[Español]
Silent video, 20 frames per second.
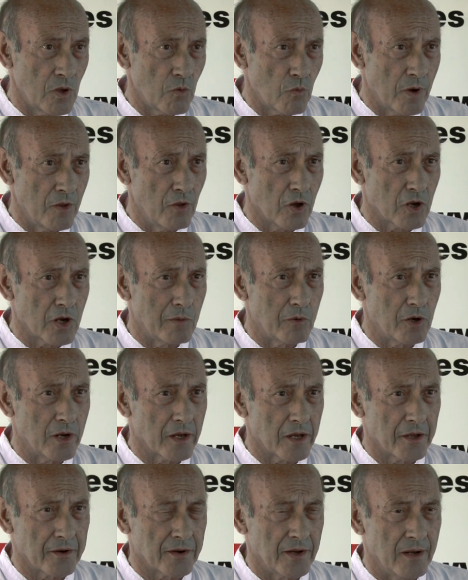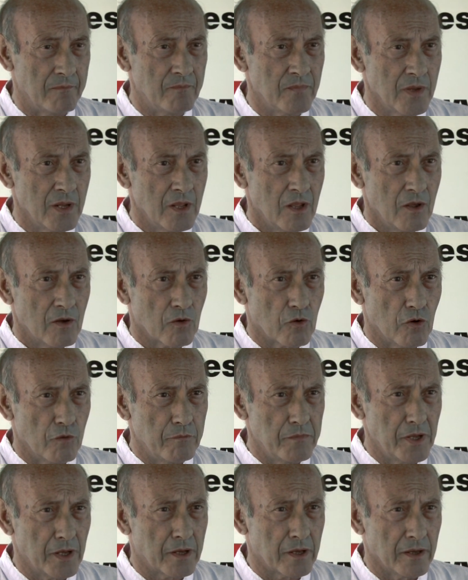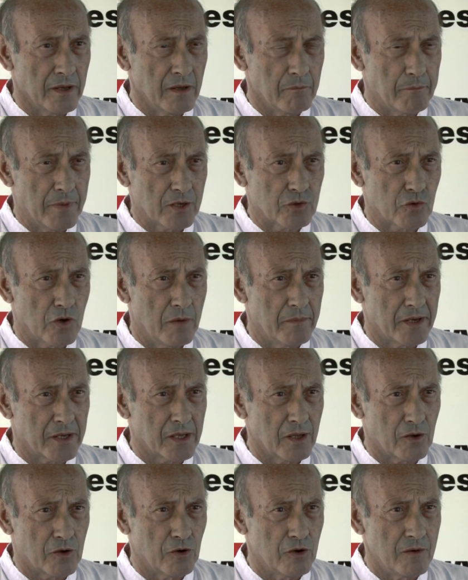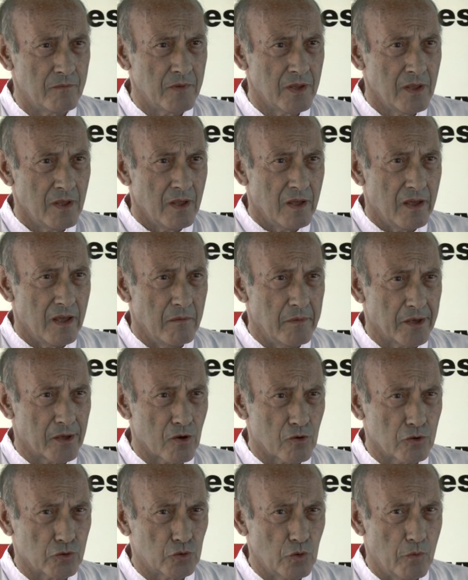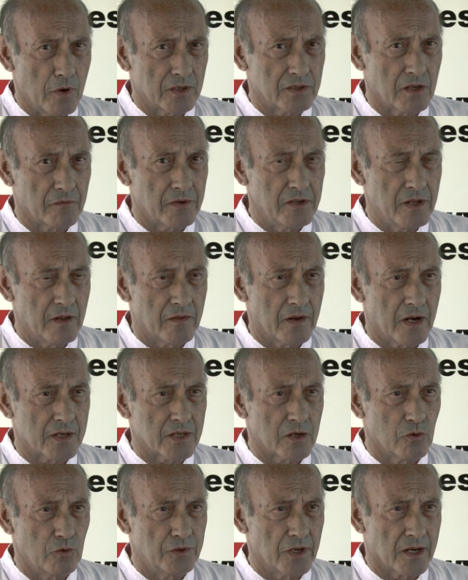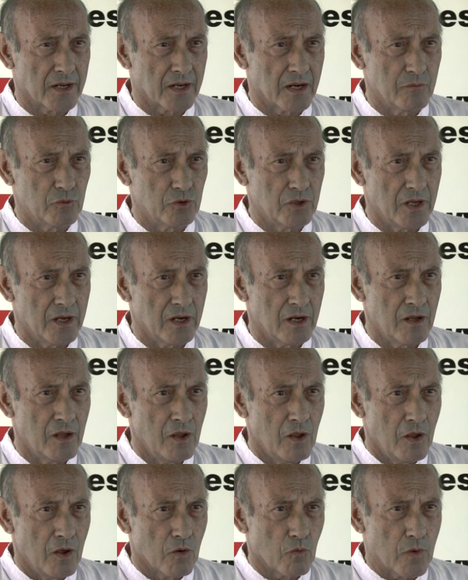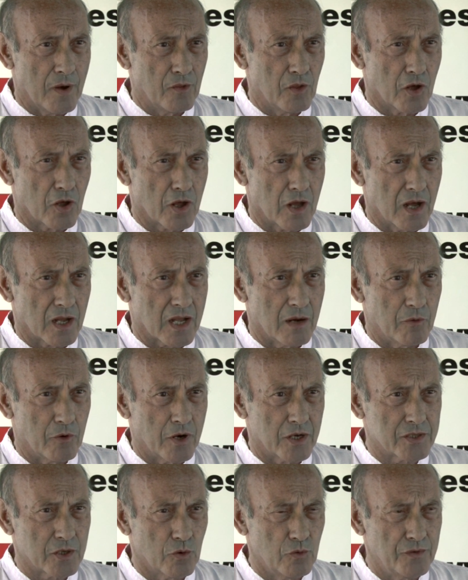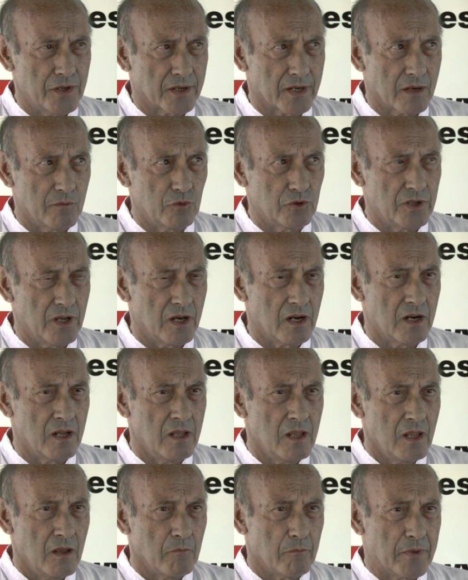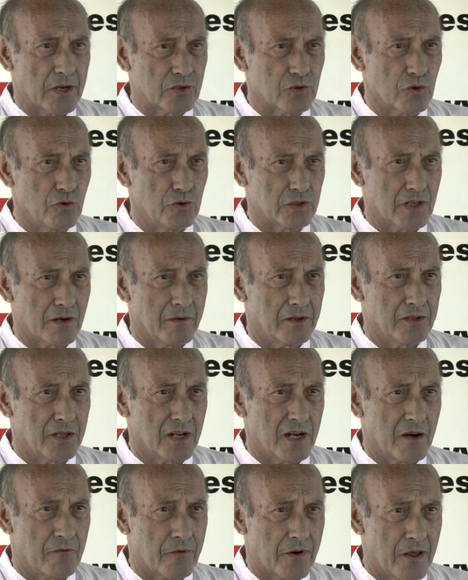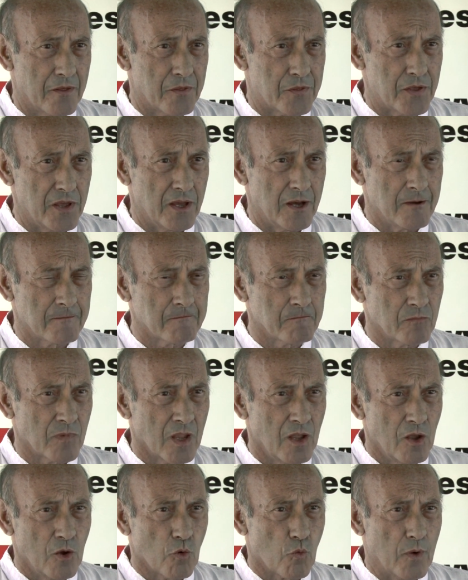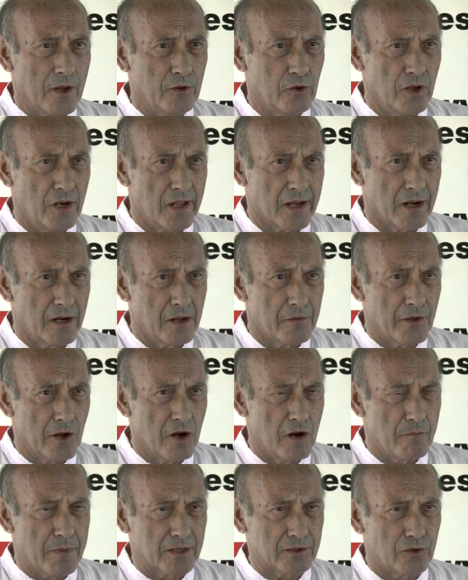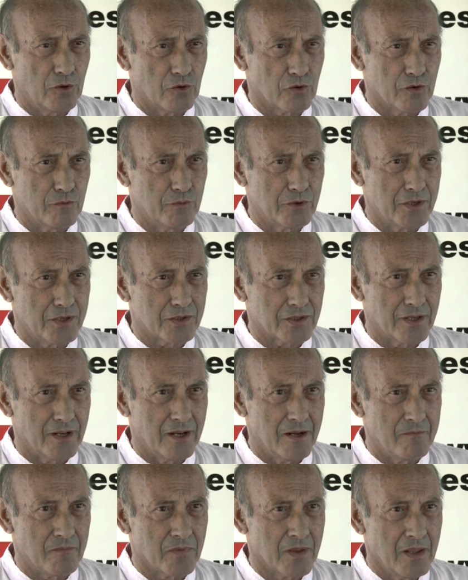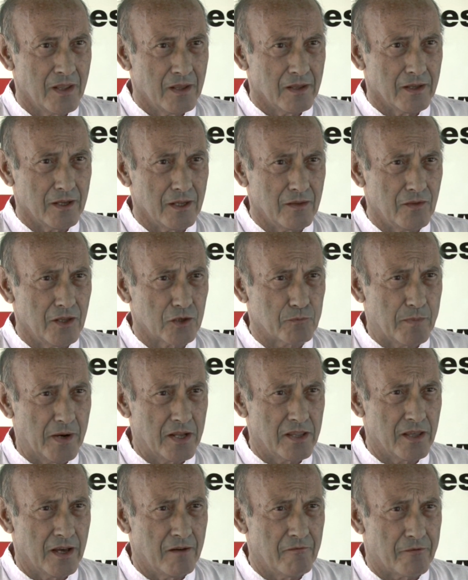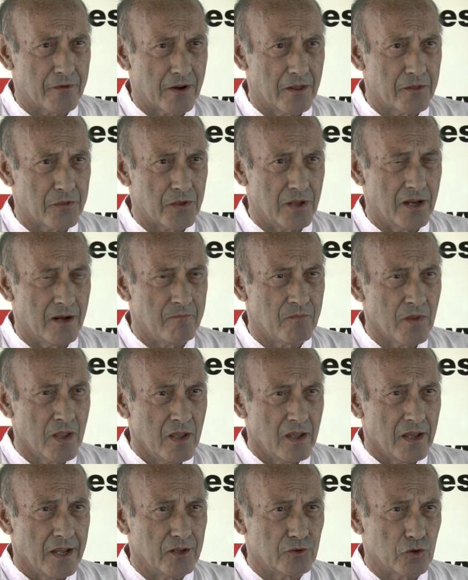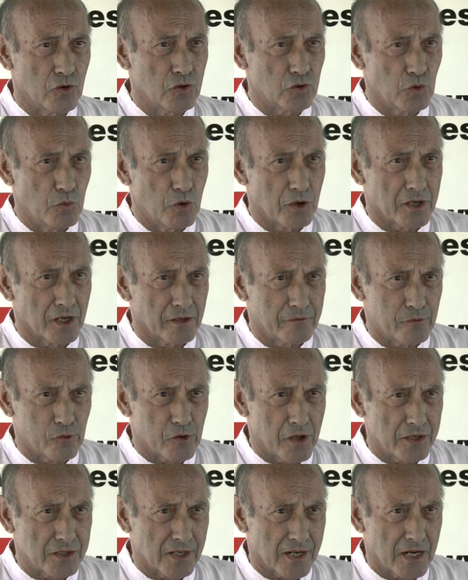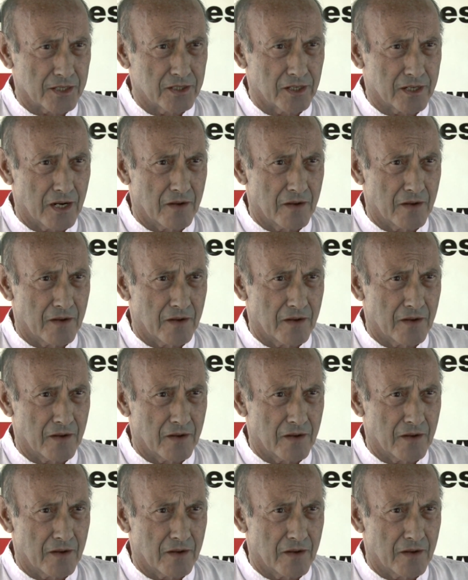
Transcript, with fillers: cuando acabó la guerra con Mije pasó a México. En México estuvo hasta final de la Segunda Guerra Mundial. Cuando acabó la Segunda Guerra Mundial pasó nuestra bandera a Francia. Cuando ilegalizaron el Partido Comunista eh, de España en Francia, entonces tuvo que refugiarse casi